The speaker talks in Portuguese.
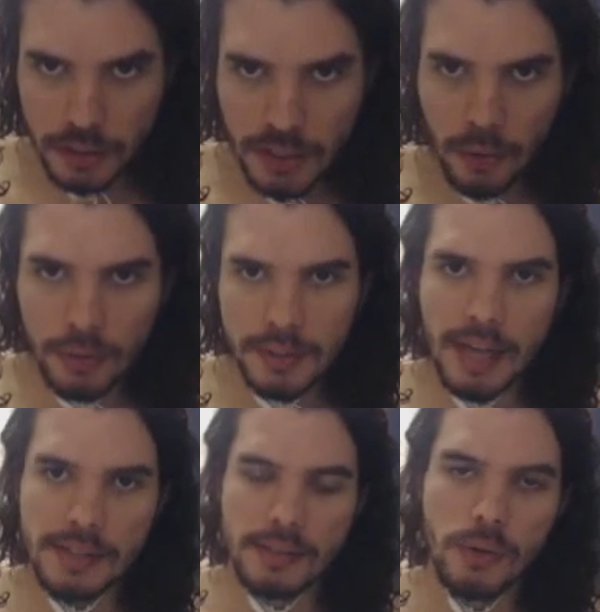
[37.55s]
O que
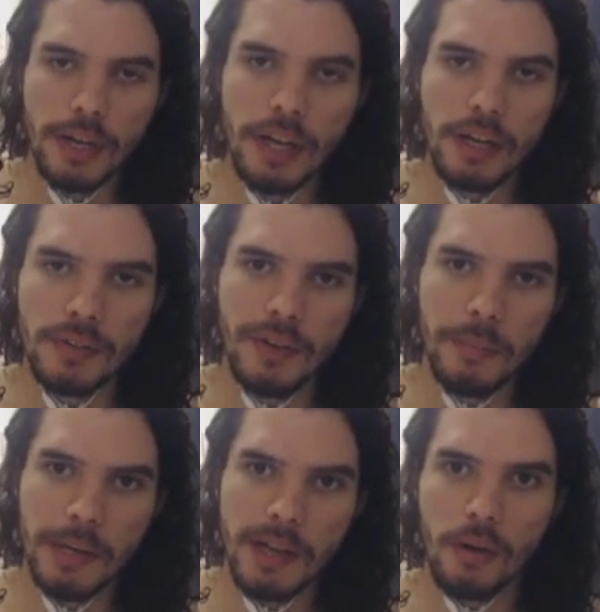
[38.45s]
acontece? O correio, você vai
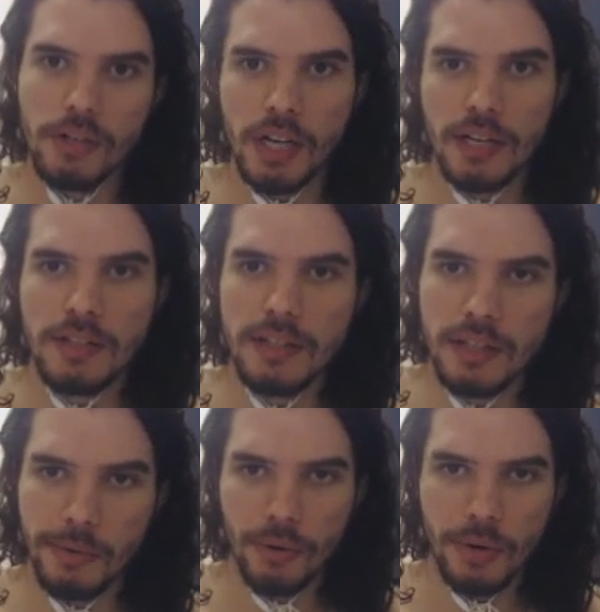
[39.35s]
apertar Alt aqui em
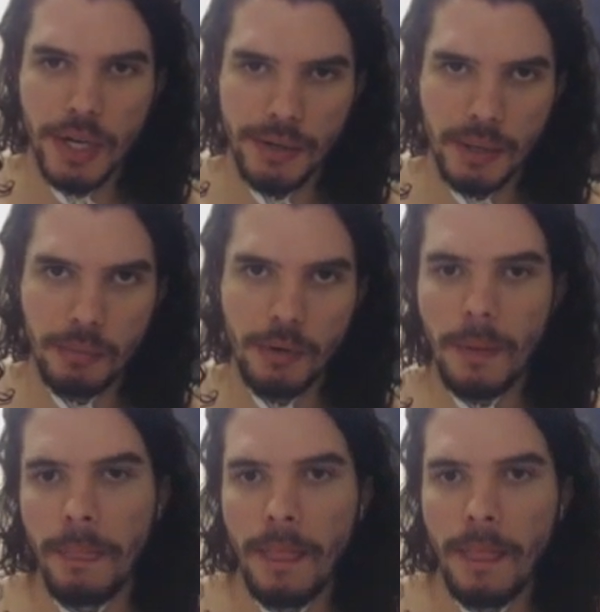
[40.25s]
cima, o correio, tá bom?